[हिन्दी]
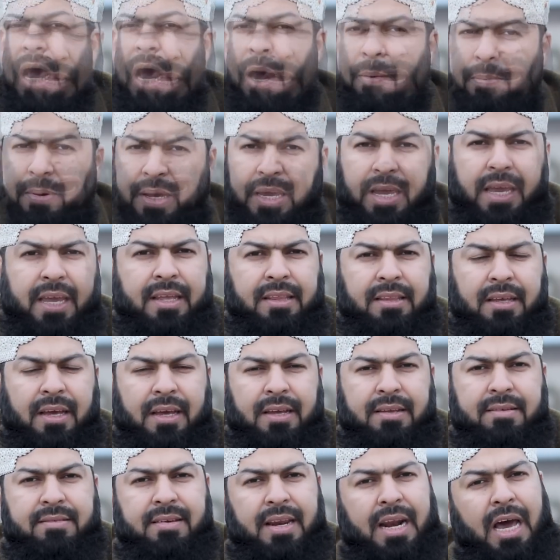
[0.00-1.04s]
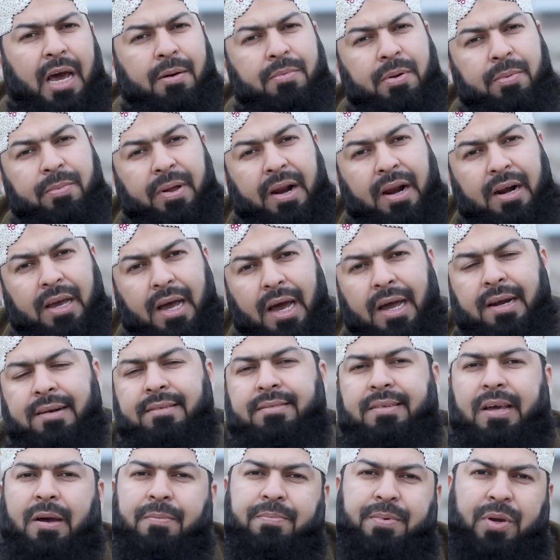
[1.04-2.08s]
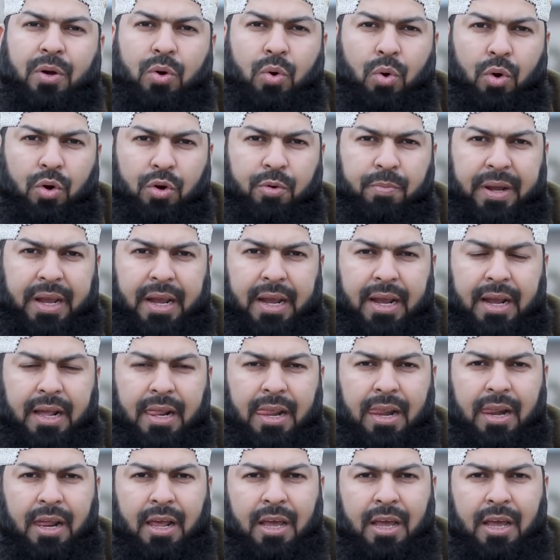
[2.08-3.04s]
अब गेंद जनाब इमरान ख़ान साहब के कोर्ट में है